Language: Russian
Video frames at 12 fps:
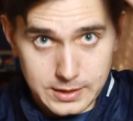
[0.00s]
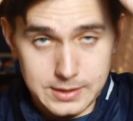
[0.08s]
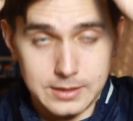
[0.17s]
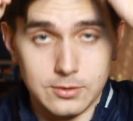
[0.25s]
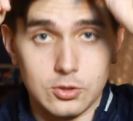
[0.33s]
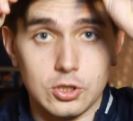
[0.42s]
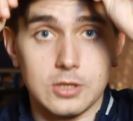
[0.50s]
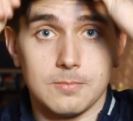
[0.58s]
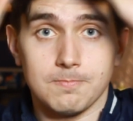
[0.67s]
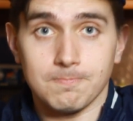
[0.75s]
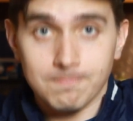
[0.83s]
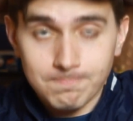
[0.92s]
отсылочек.
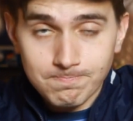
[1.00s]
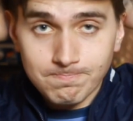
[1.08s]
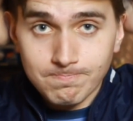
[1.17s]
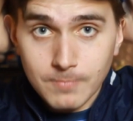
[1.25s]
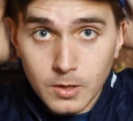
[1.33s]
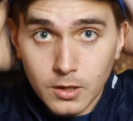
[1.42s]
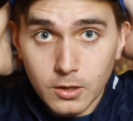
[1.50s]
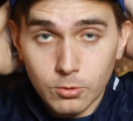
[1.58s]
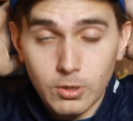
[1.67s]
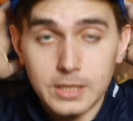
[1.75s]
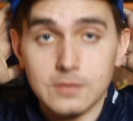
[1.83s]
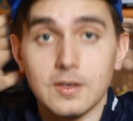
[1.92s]

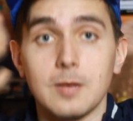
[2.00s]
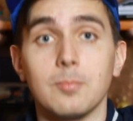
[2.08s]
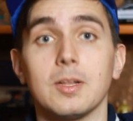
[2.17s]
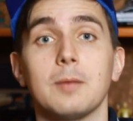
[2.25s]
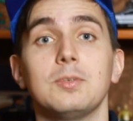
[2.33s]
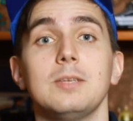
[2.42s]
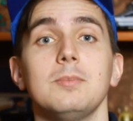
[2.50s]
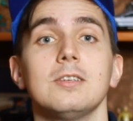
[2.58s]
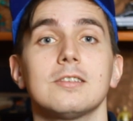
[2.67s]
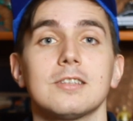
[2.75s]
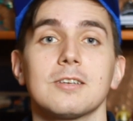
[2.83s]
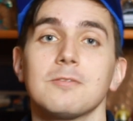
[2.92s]
Ну а с вами был
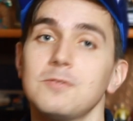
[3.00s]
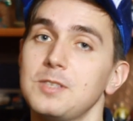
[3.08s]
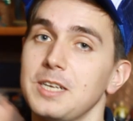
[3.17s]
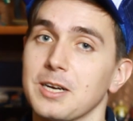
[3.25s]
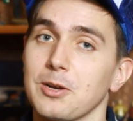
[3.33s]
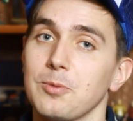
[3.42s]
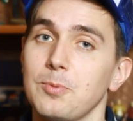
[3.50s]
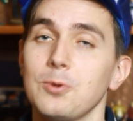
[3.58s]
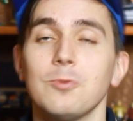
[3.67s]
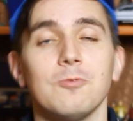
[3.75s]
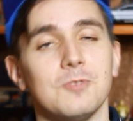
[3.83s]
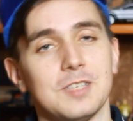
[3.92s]
Оптимистр, всех
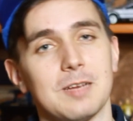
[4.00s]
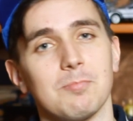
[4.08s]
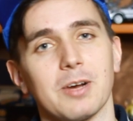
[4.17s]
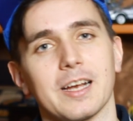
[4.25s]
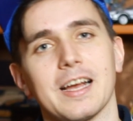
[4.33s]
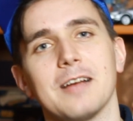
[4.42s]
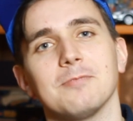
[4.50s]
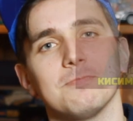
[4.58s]
люблю, всем пока.